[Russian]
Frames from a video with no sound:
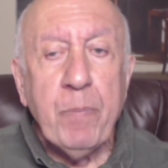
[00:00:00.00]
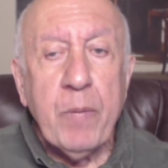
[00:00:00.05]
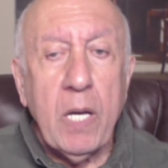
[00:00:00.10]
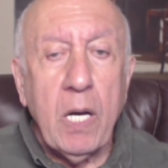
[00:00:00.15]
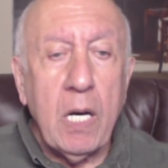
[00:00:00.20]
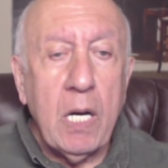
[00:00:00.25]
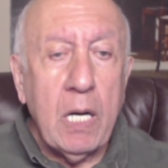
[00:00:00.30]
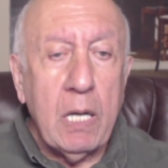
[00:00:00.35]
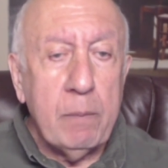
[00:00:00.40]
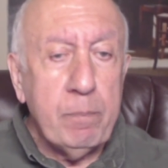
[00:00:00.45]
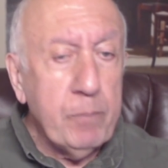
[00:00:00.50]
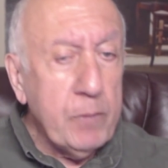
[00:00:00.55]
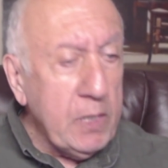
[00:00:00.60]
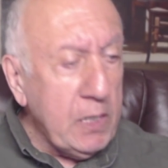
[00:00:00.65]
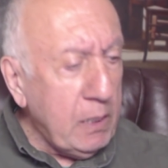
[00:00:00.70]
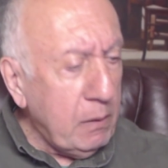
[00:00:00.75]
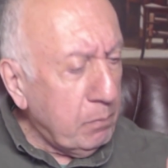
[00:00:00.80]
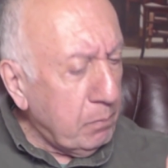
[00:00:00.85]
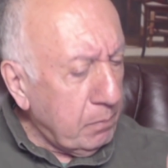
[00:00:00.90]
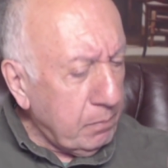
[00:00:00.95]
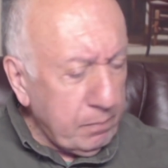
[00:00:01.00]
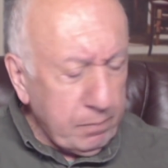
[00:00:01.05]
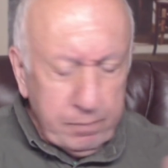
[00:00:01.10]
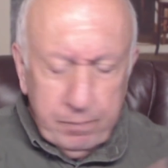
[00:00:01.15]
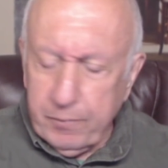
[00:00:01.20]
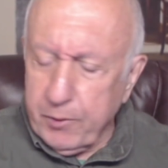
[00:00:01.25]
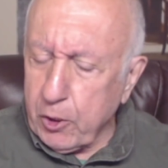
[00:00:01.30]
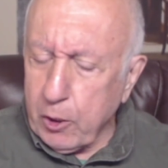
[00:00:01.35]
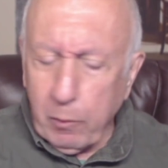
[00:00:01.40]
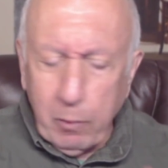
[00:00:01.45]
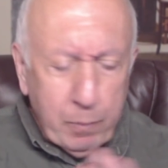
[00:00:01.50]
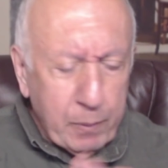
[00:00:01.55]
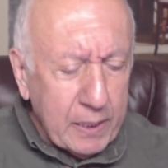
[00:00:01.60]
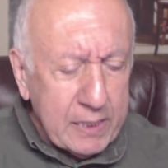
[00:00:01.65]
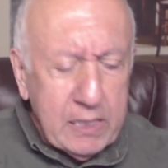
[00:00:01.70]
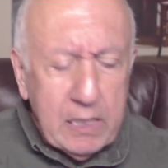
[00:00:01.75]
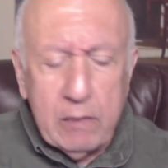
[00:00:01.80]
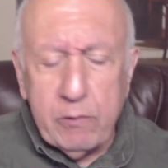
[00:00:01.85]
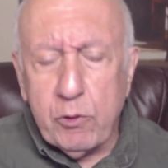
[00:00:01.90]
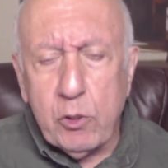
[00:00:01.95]
а, и чтобы
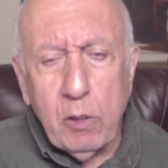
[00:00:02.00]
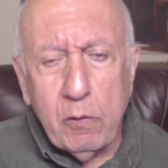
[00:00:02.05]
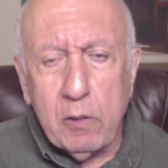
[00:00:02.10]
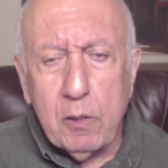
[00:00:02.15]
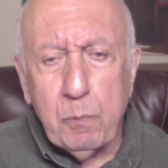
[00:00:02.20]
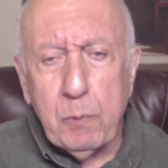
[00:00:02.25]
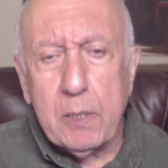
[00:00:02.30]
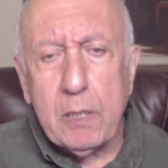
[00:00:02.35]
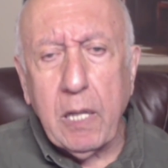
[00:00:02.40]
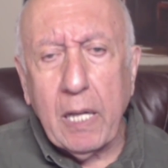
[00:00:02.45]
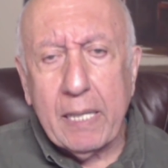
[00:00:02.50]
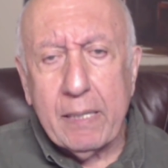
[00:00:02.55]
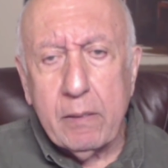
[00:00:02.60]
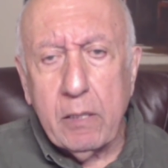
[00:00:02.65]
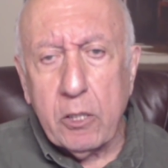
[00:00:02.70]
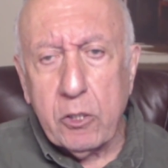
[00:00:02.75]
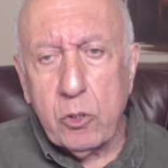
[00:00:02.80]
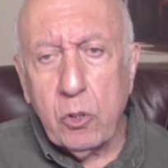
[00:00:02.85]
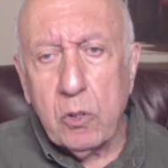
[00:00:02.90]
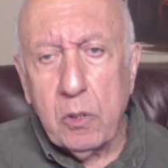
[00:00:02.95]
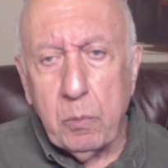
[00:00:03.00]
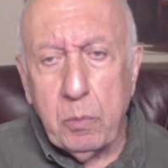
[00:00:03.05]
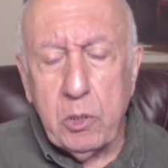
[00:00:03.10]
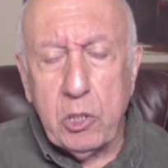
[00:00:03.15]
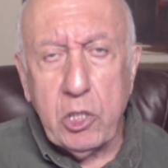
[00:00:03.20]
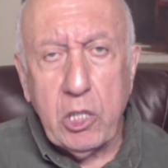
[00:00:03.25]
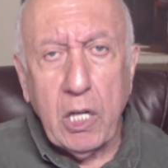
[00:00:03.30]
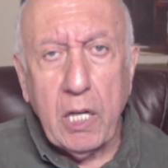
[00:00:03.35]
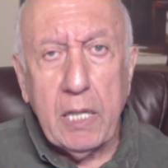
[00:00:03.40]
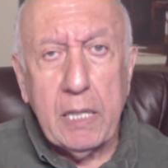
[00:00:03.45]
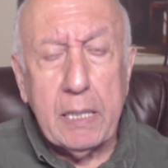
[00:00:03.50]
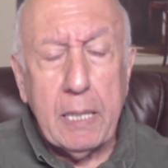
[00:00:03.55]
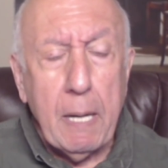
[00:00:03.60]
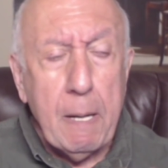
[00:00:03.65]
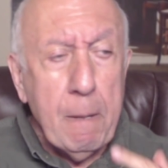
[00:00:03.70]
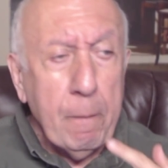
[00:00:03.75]
платить все вот бесплатно, что он обещает.